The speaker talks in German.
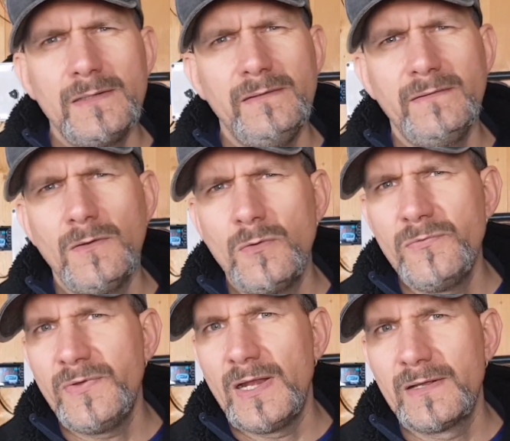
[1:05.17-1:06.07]
Die sind auch
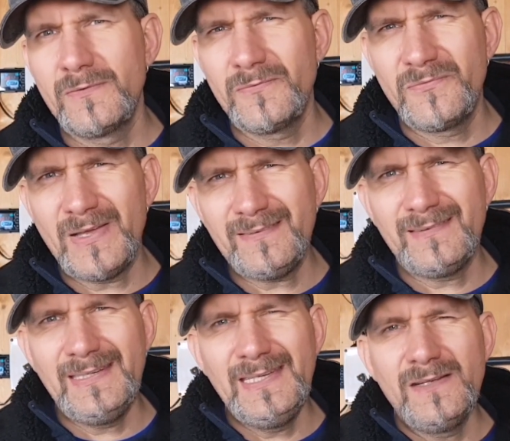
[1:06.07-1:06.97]
ungefähr alle
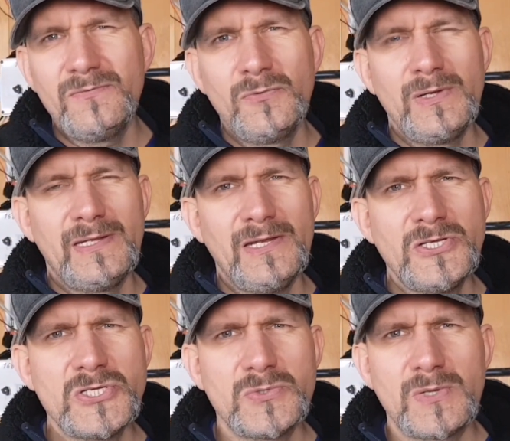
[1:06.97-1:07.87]
fast irgendwo
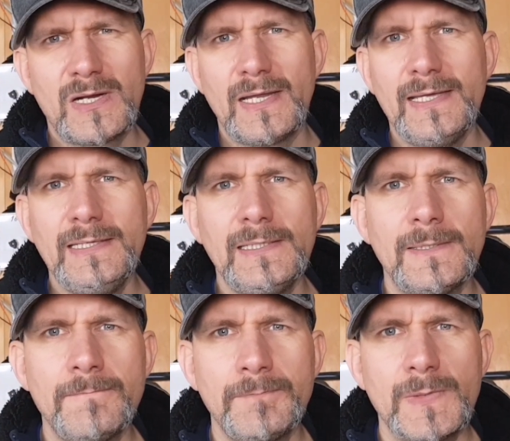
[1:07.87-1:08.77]
identisch oder gleich.
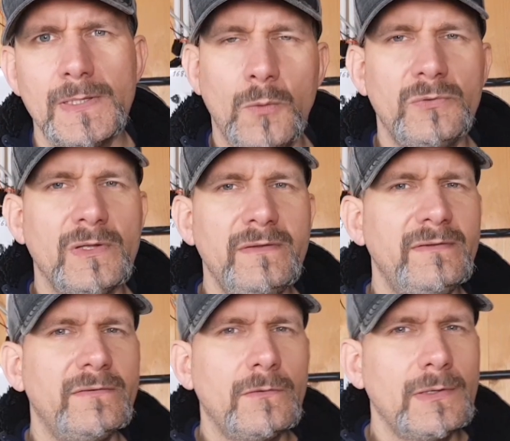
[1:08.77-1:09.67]
Und dann ist
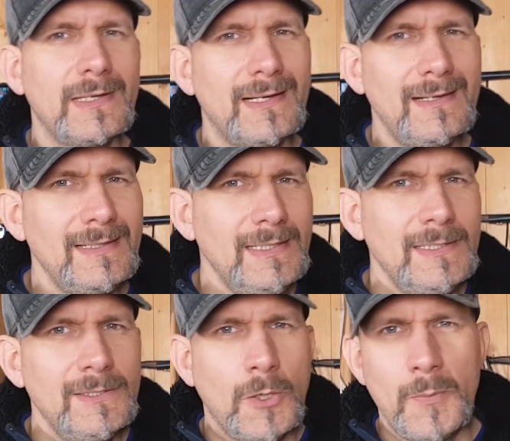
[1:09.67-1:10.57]
das auch egal,
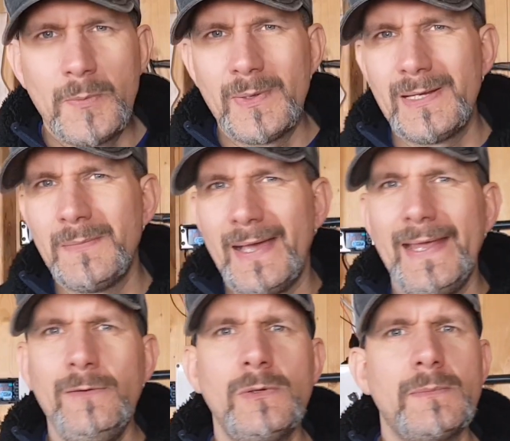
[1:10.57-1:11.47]
ob ihr bei dem
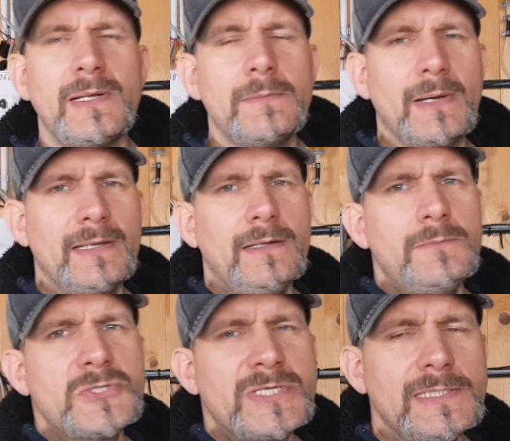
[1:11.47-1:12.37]
einen oder bei dem anderen
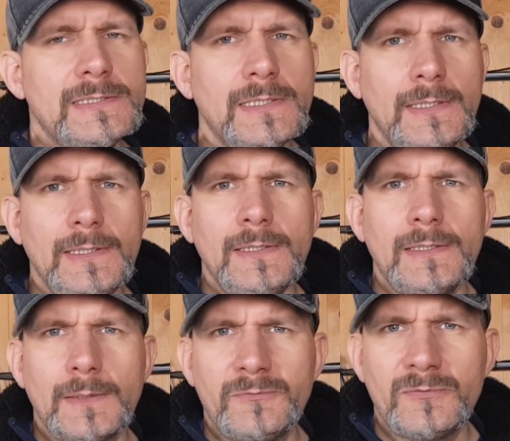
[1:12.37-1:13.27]
bestellt.
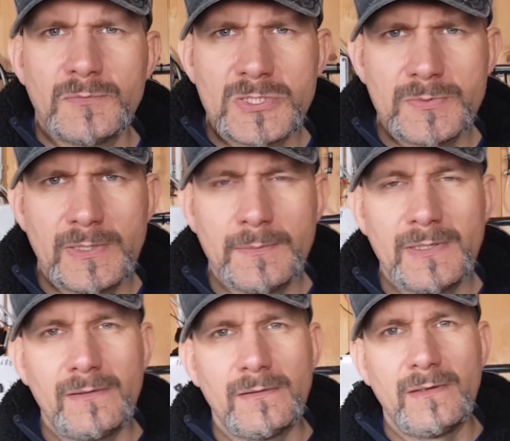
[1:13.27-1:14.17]
Ich habe zum Beispiel
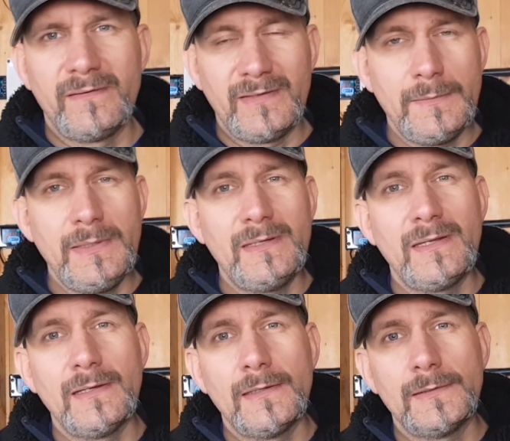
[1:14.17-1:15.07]
jemand, äh, der Sevi,
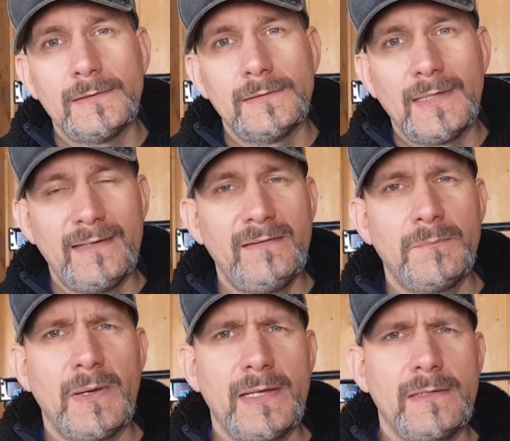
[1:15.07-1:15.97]
der äh, hat
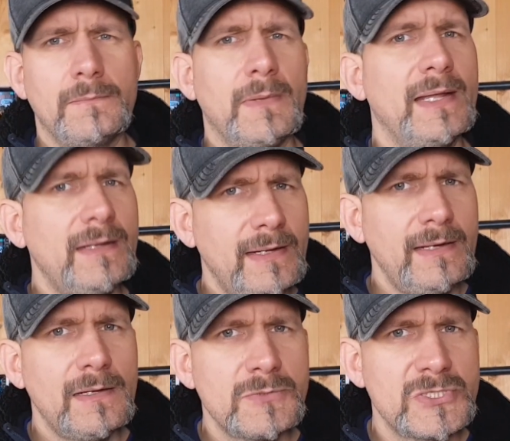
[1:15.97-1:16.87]
bei einem anderen
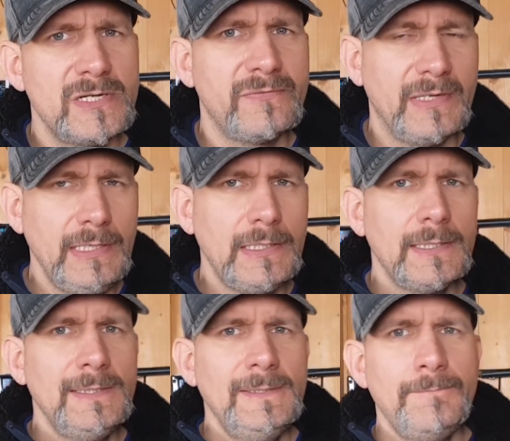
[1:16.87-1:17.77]
Händler bestellt wie ich.
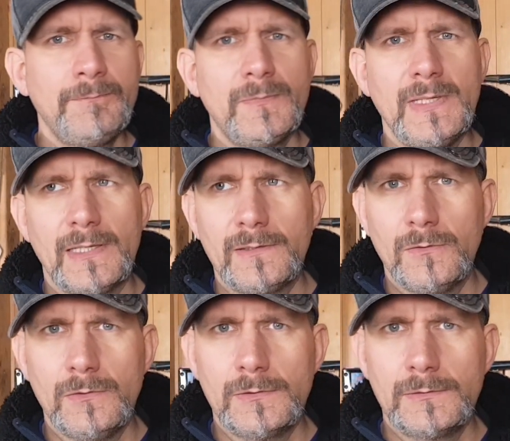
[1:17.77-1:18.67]
Der hat
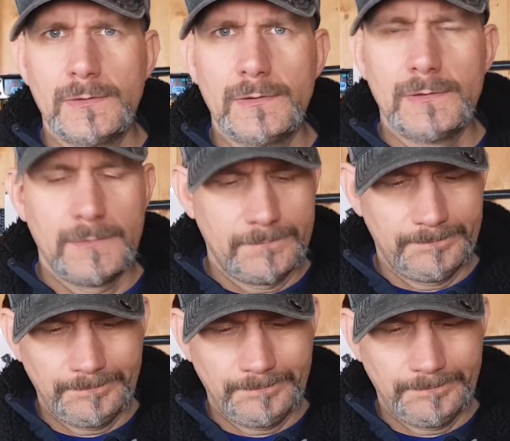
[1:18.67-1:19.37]
auch äh,